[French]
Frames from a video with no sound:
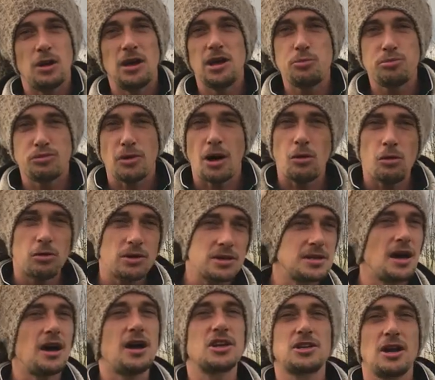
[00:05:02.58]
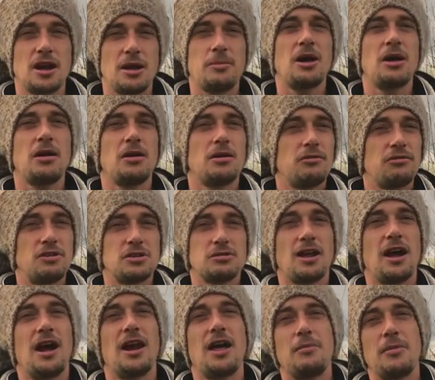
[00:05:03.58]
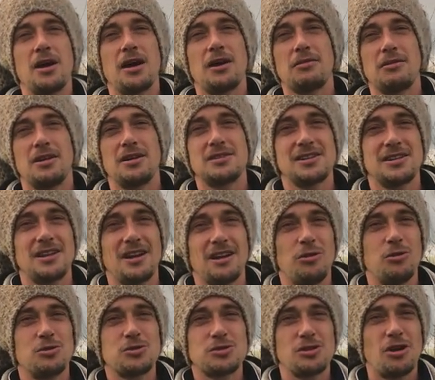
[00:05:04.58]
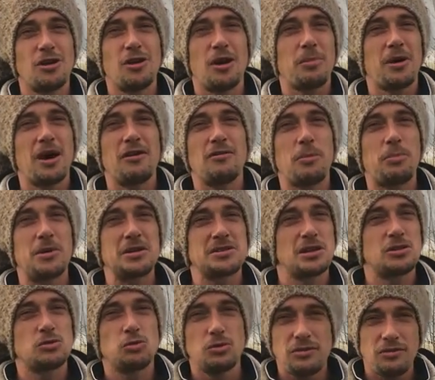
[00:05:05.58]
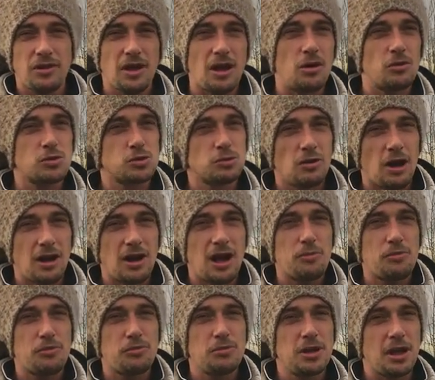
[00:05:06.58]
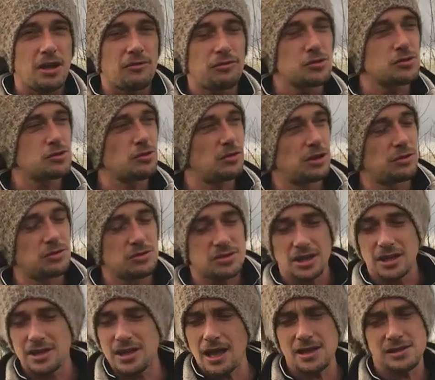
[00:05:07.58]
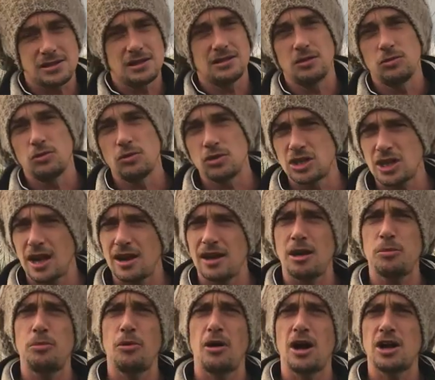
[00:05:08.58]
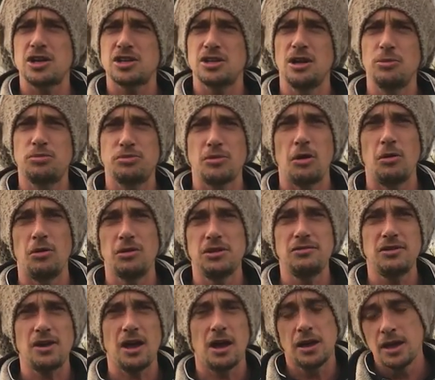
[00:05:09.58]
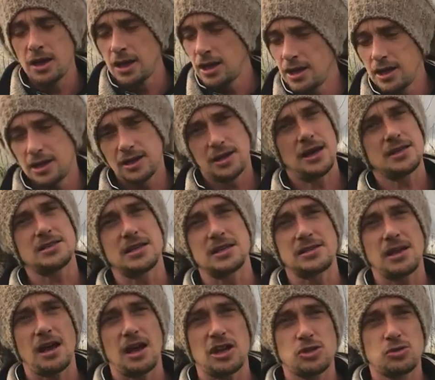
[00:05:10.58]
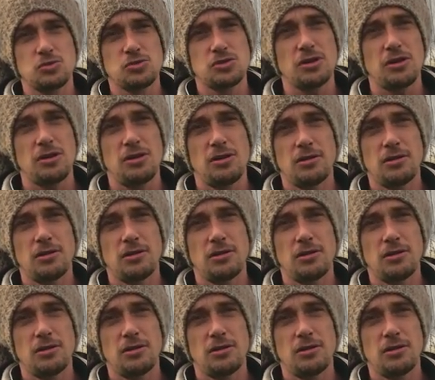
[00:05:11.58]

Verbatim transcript: les poireaux, on les arrache à la main. Enfin, je veux à la main, quoi. C'est-à-dire, le sol, après avoir passé tout l'hiver à recevoir la pluie, avance sur les deux hectares. C'était une galère pour arracher les poireaux en hiver. Là, ça s'arrache tout seul.